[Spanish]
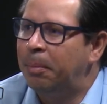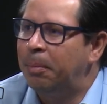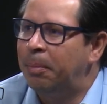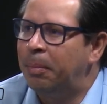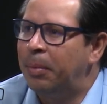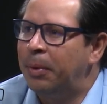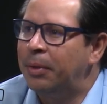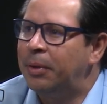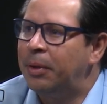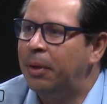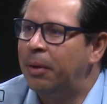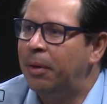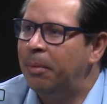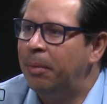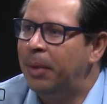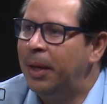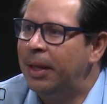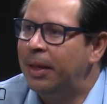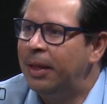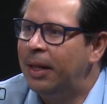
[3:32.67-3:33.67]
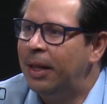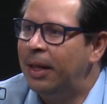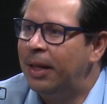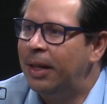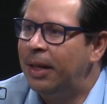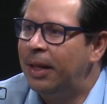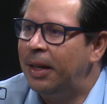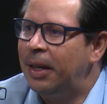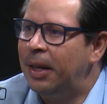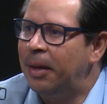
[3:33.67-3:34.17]

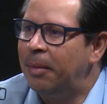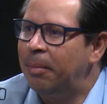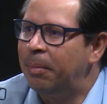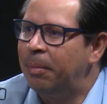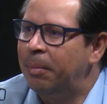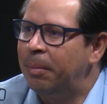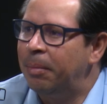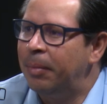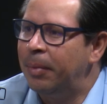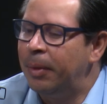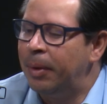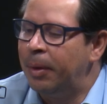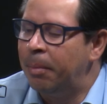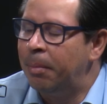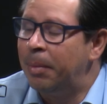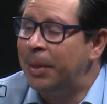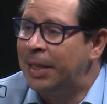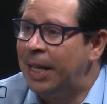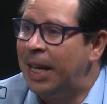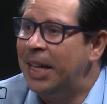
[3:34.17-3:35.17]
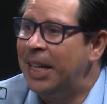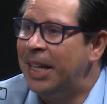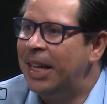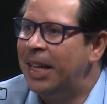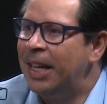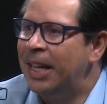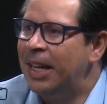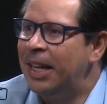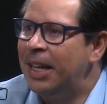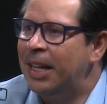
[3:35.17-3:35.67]
Posteriormente em, empecé la
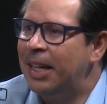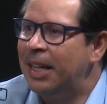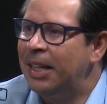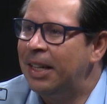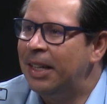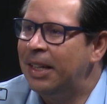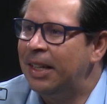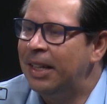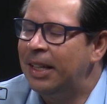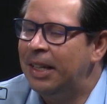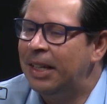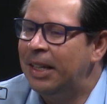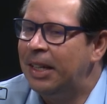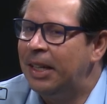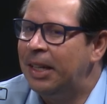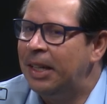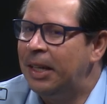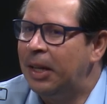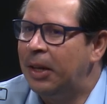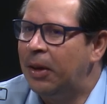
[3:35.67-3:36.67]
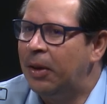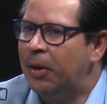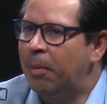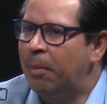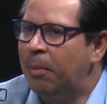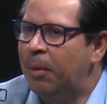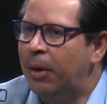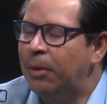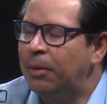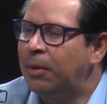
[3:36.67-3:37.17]
ingeniería y
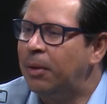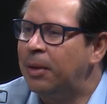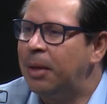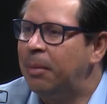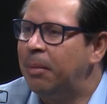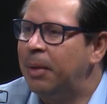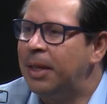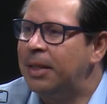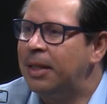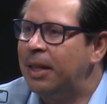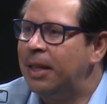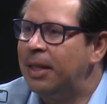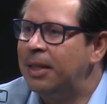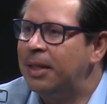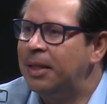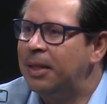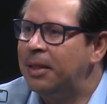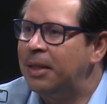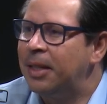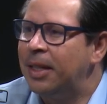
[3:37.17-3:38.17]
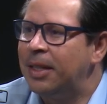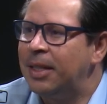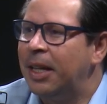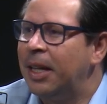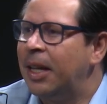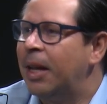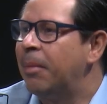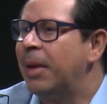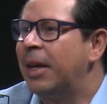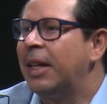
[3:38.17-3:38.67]
como a los dos semestres
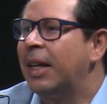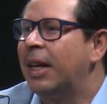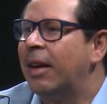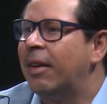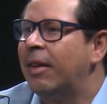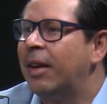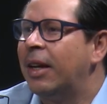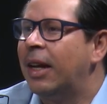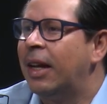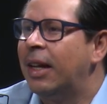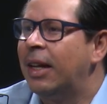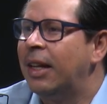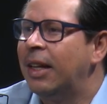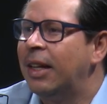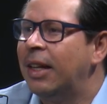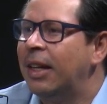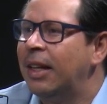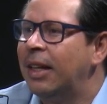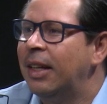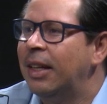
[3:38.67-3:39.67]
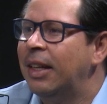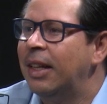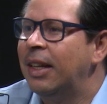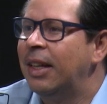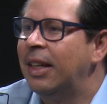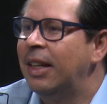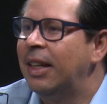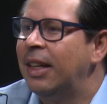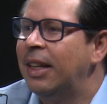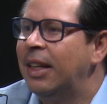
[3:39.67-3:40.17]
decidí cambiar de carrera.
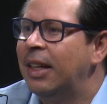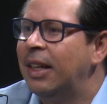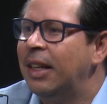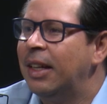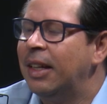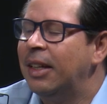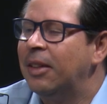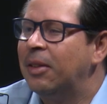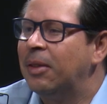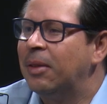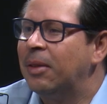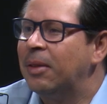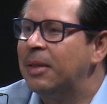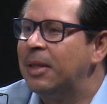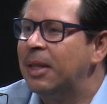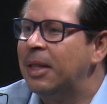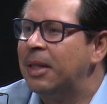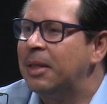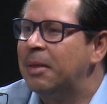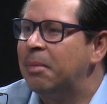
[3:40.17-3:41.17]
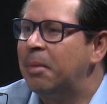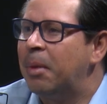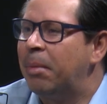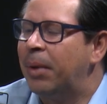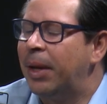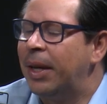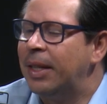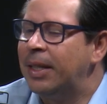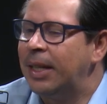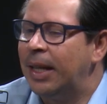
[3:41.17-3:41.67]
Entonces me
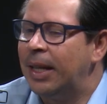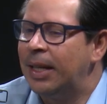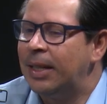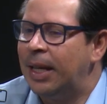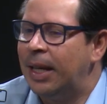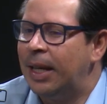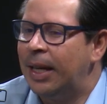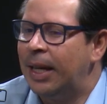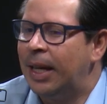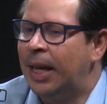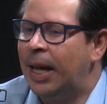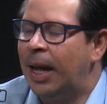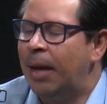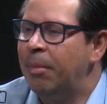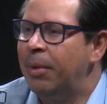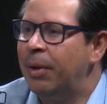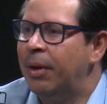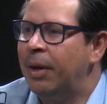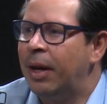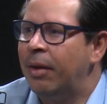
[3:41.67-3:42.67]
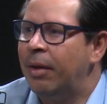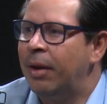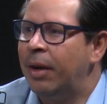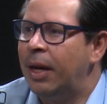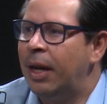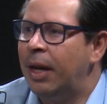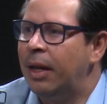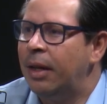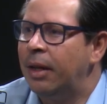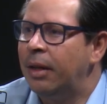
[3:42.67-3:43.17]
parece que ese cambio de
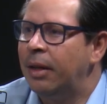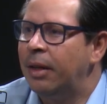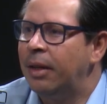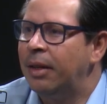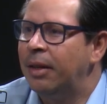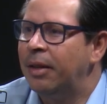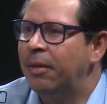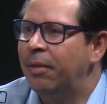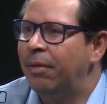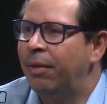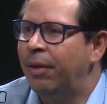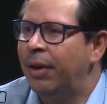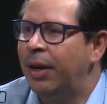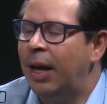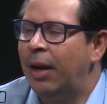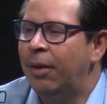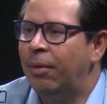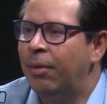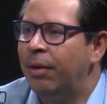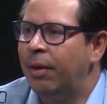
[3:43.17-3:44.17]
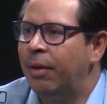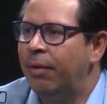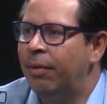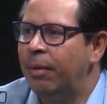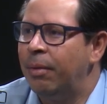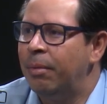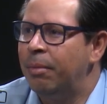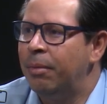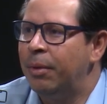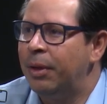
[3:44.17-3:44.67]
carrera fue algo que
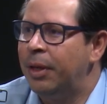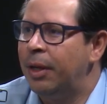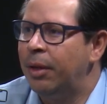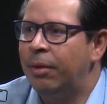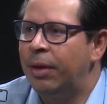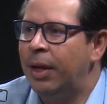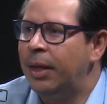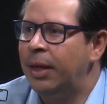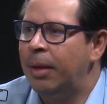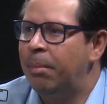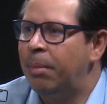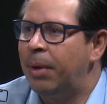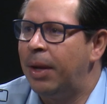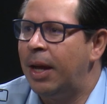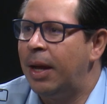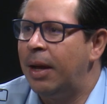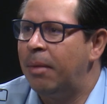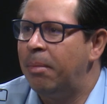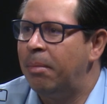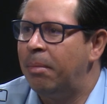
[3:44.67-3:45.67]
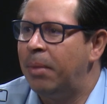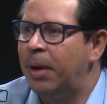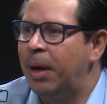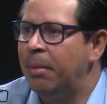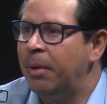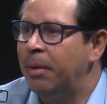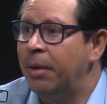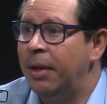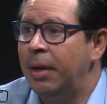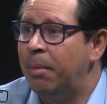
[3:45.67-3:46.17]
fue muy detonante para, para
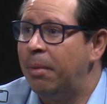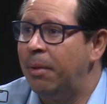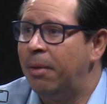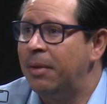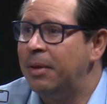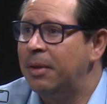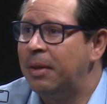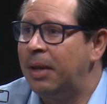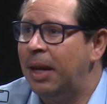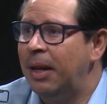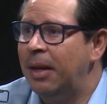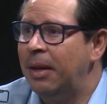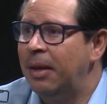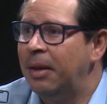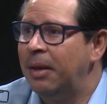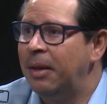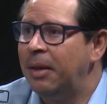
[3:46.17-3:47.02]
mi vida profesional,